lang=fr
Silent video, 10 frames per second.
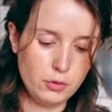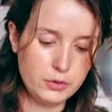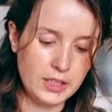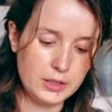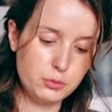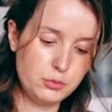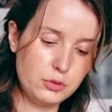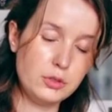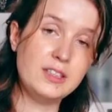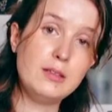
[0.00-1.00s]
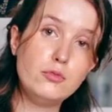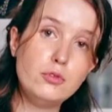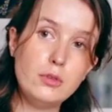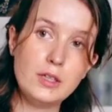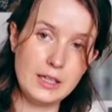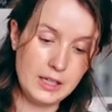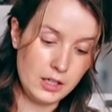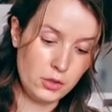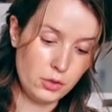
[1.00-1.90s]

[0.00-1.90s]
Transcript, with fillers: Je rajoute des moules et